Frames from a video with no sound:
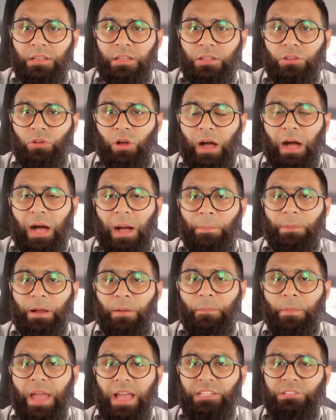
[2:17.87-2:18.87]
तो आपका
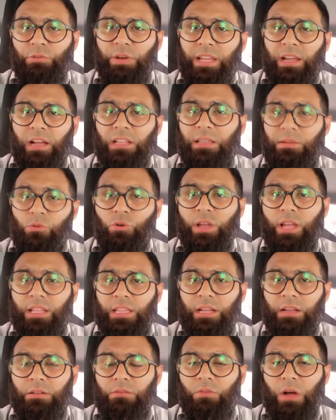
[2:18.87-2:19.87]
मैच वहीं ख़त्म हो गया
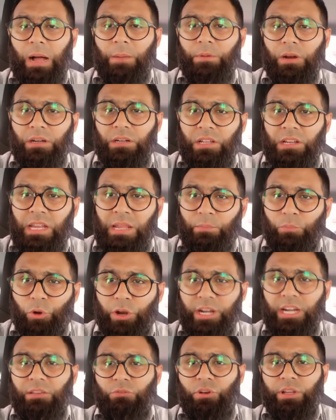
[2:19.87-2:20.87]
था आपका टर्निंग
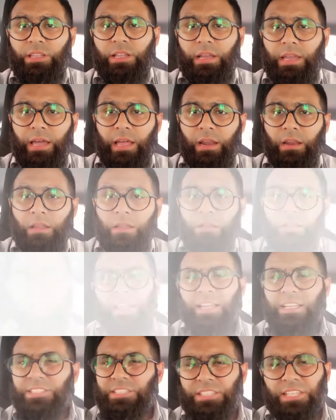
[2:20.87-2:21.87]
पॉइंट ही वही था यार
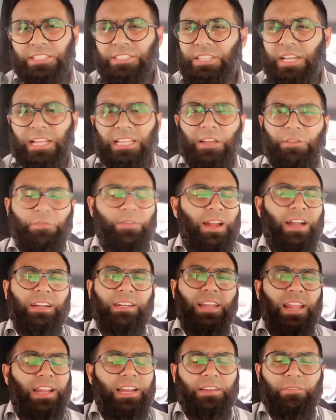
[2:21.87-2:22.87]
इससे ज़्यादा फ्लैट
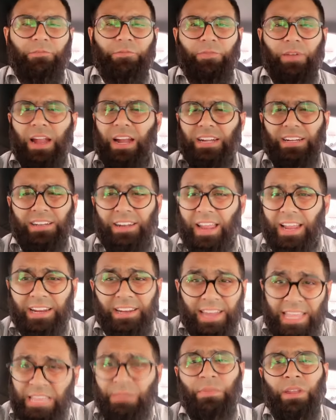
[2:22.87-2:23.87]
ट्रैक फ्लैट ट्रैक
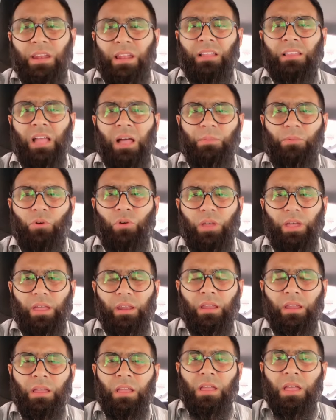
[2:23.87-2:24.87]
नहीं मिलना था आपको
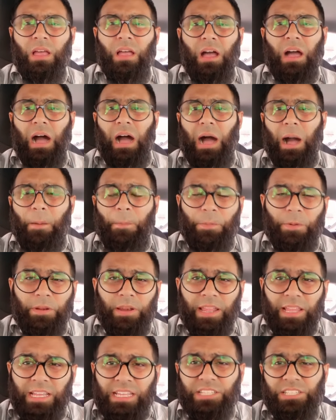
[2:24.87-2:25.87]
यार अब
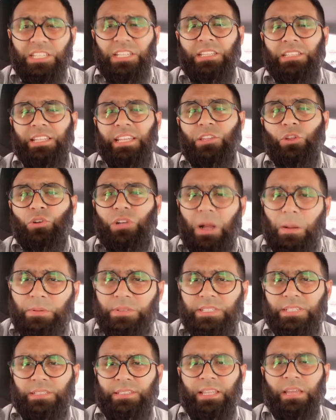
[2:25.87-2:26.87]
नहीं जीतते तो कब
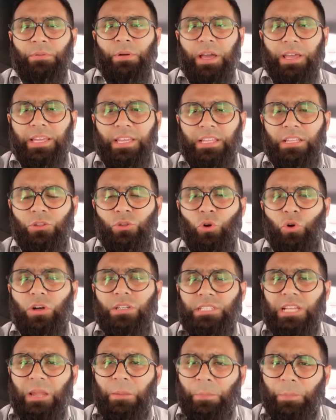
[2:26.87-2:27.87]
जीतते भाई
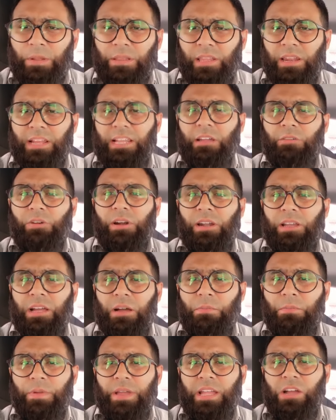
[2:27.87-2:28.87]
2015 के वर्ल्ड
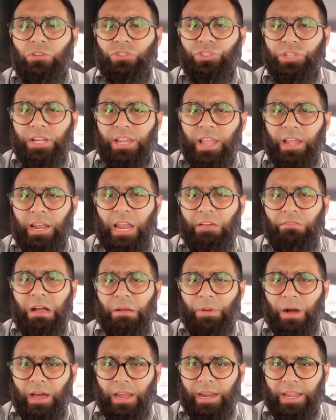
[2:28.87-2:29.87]
कप में ऑस्ट्रेलिया के खिलाफ
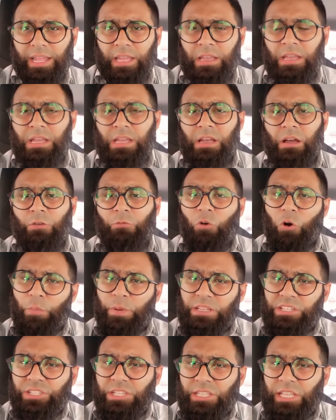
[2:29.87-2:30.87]
आप हारे वो
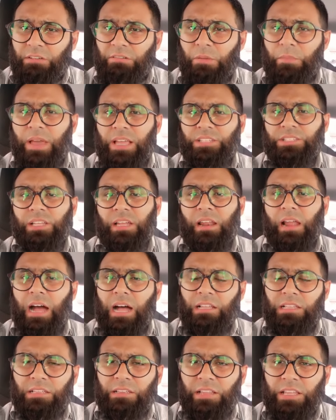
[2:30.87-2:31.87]
भी जीता हुआ मैच था
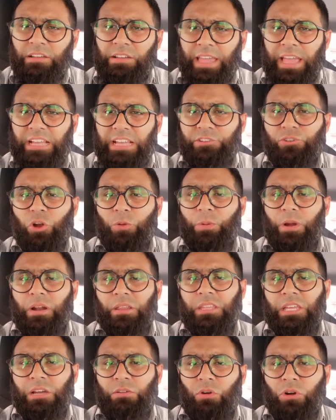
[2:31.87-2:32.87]
राहत ने कैच ड्रॉप कर
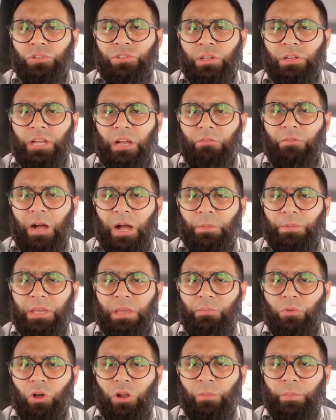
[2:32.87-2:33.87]
दिया वॉटसन का वहाब
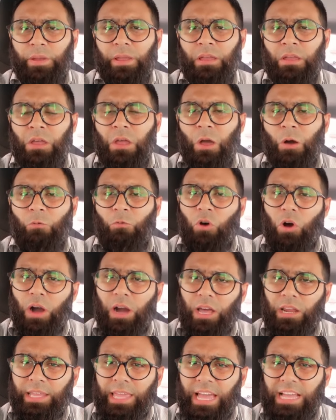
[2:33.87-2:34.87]
की बॉल पे वो
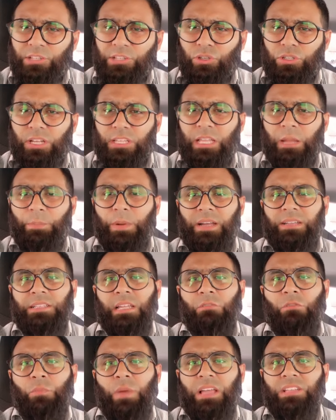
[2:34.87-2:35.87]
अगर कैच हो जाता
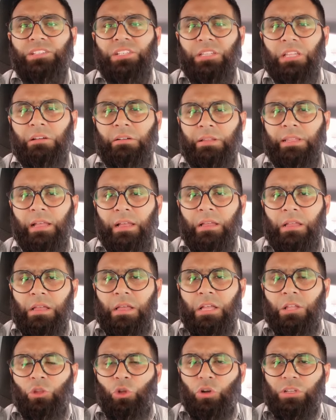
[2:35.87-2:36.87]
पाकिस्तान वो मैच जीता हुआ था
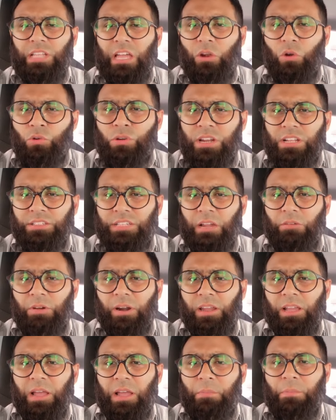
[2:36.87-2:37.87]
2019 के
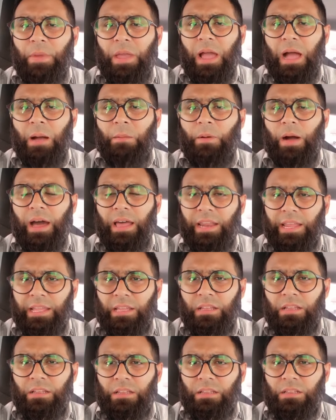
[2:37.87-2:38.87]
वर्ल्ड कप में आप हारे
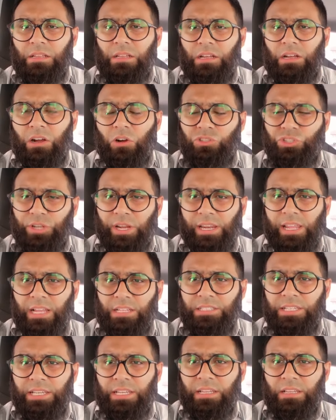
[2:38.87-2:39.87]
ऑस्ट्रेलिया
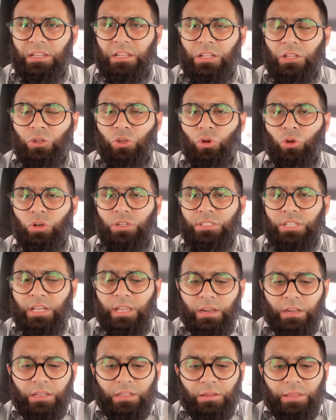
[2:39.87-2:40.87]
से
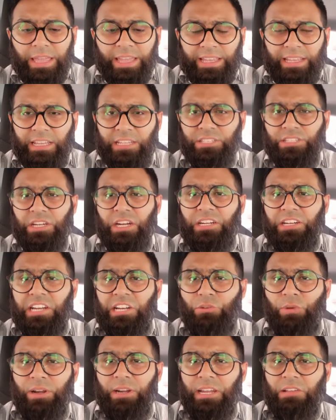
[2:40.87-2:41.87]
2021 का टी
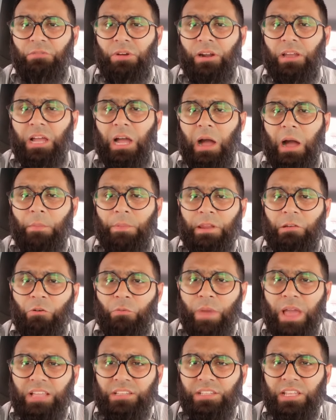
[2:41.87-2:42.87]
ट्वेंटी वर्ल्ड कप आपने वो
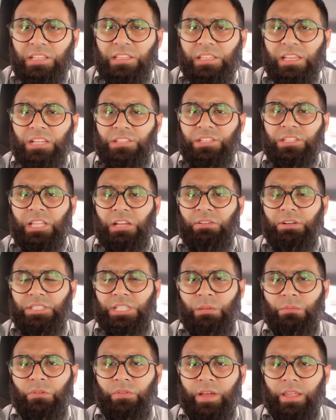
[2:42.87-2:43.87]
मैच दे दिया जीता हुआ
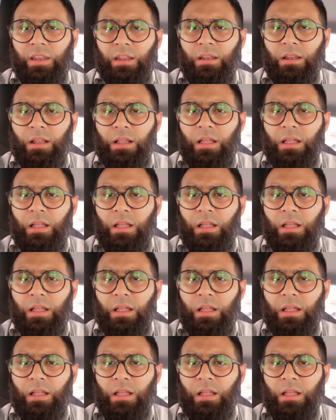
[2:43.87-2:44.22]
सेमीफाइनल